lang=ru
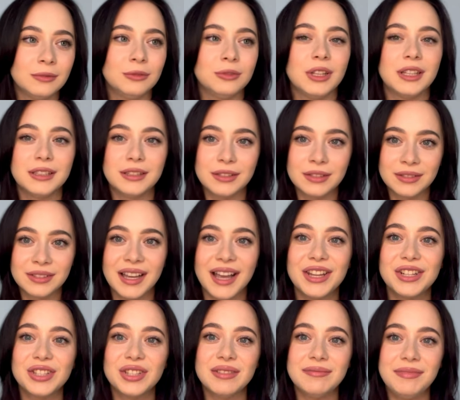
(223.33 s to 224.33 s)
у нас
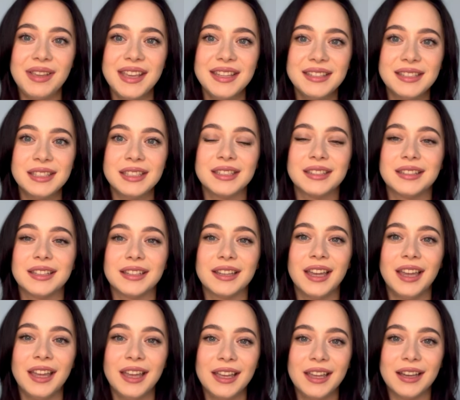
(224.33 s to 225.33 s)
каждый месяц это
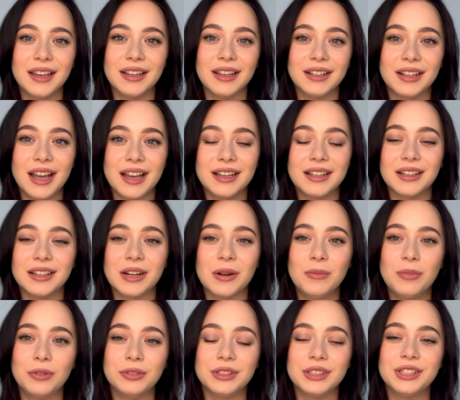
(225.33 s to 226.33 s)
э, как э,
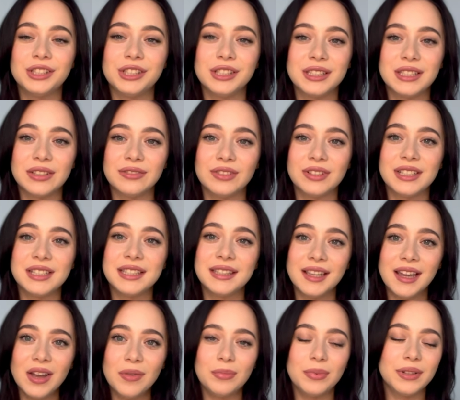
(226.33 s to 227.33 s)
работа с чистого
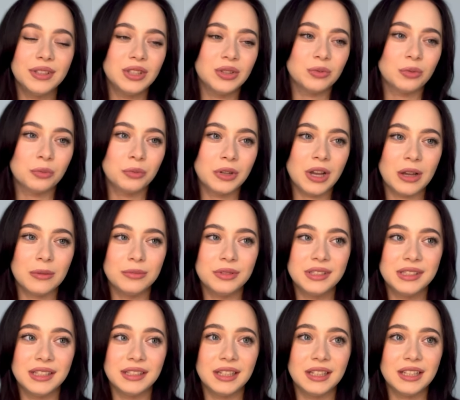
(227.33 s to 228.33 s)
листа, поэтому мы как бы
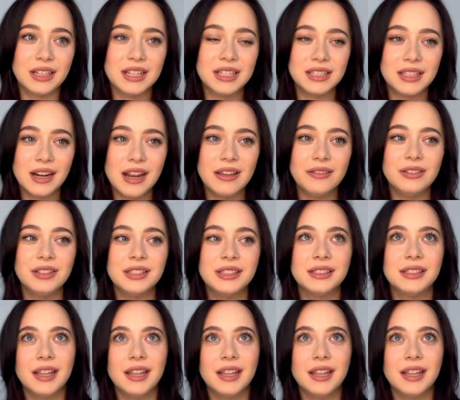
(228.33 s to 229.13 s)
сильно не расстраивались.